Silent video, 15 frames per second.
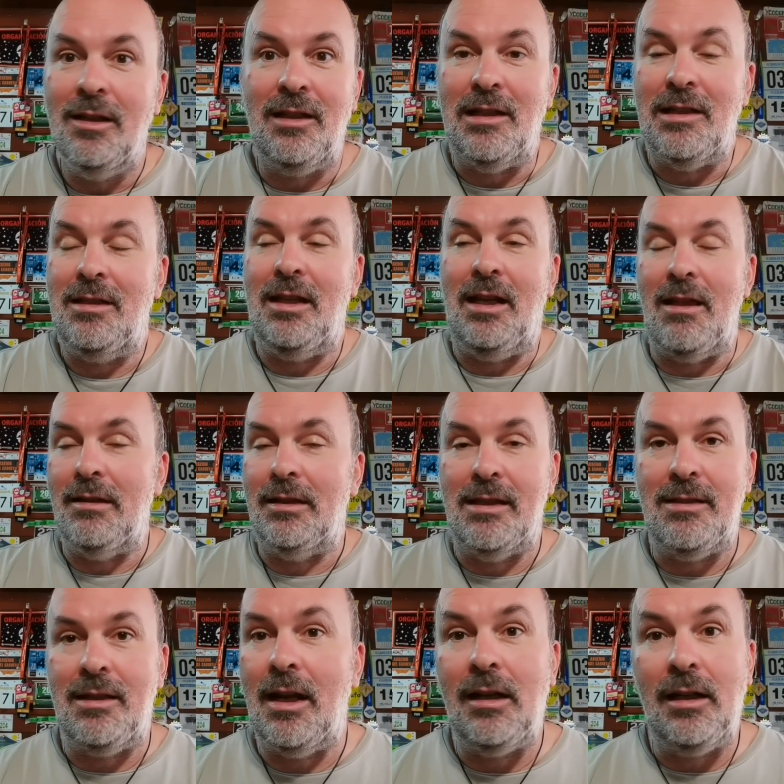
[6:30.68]
que si la
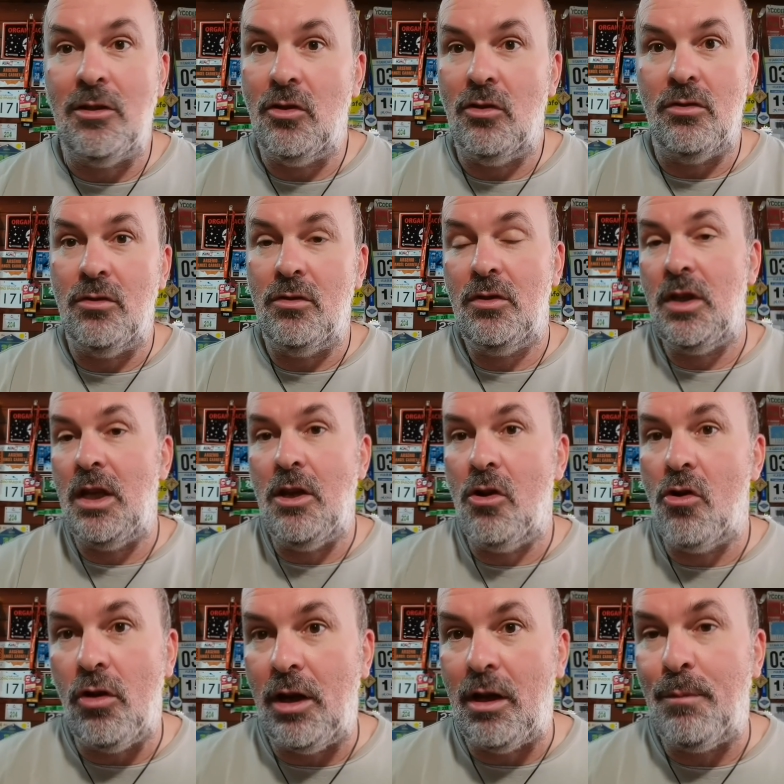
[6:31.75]
distancia larga son 5
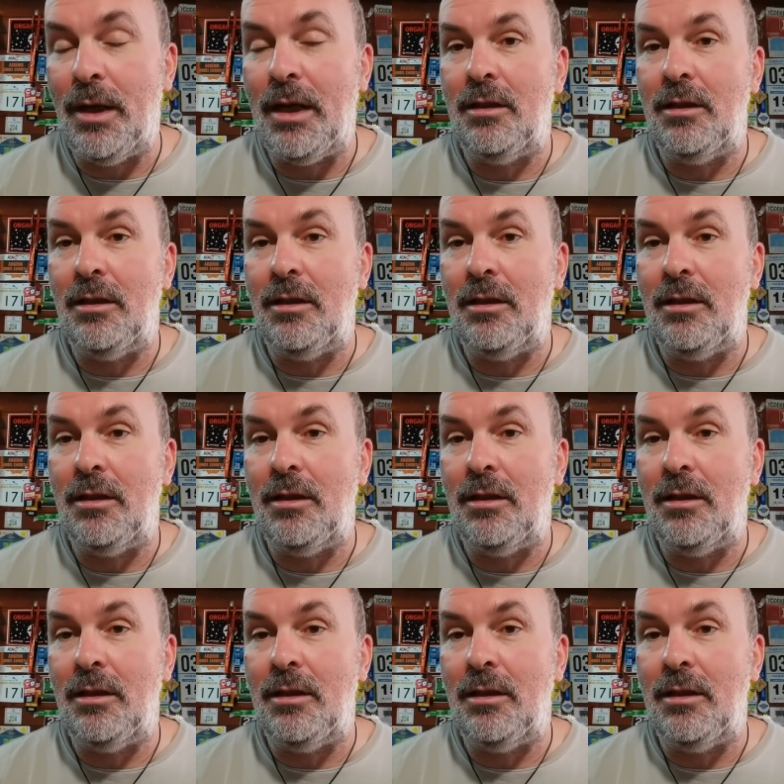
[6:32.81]
horas para